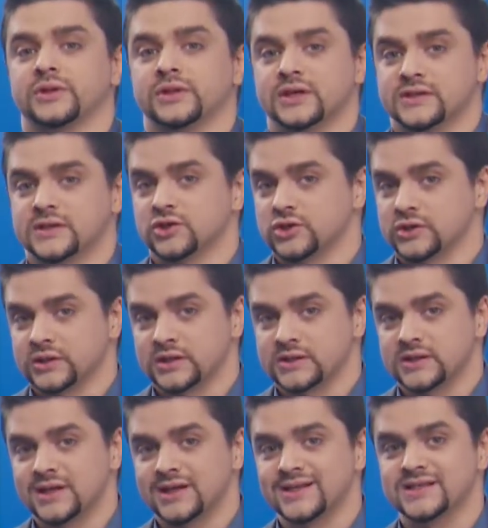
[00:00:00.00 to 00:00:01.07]

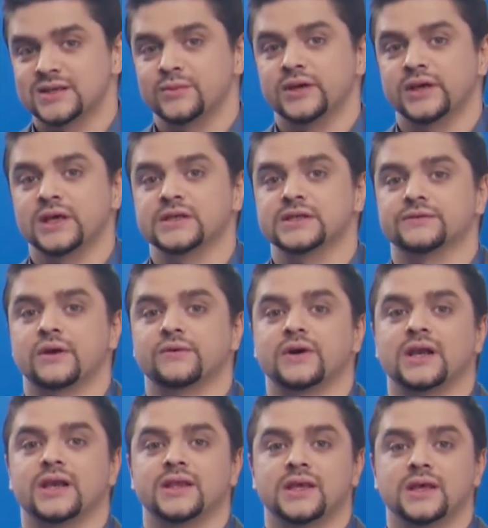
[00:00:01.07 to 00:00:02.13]
15-16 лет сибиряки
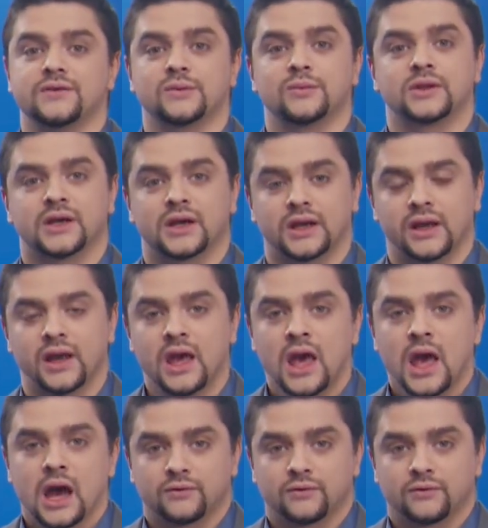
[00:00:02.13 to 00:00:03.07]
завоевали 9 медалей.